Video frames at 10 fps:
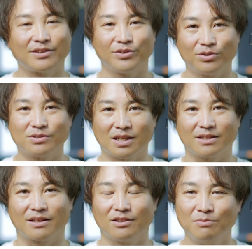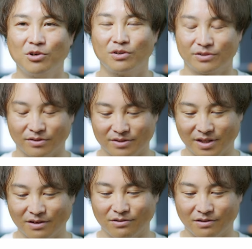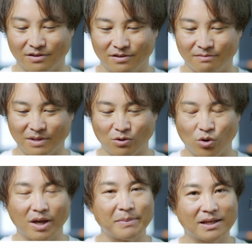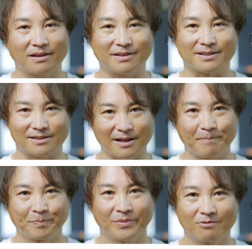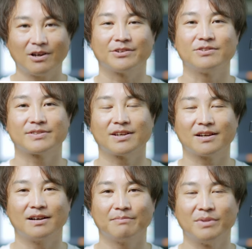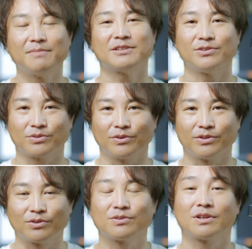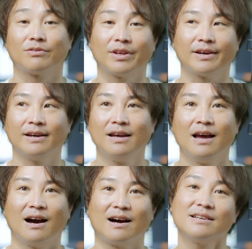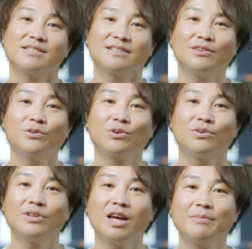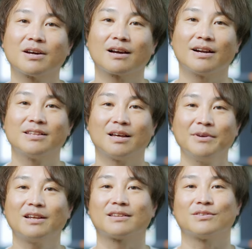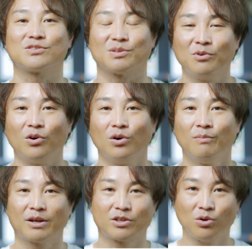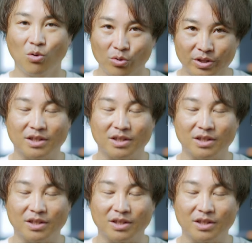の夜なんだけどもその前後まあ合計3日間ですかは流星が見れますよということなので、明日の極大日が仮にダメだったとしても、まあ、今日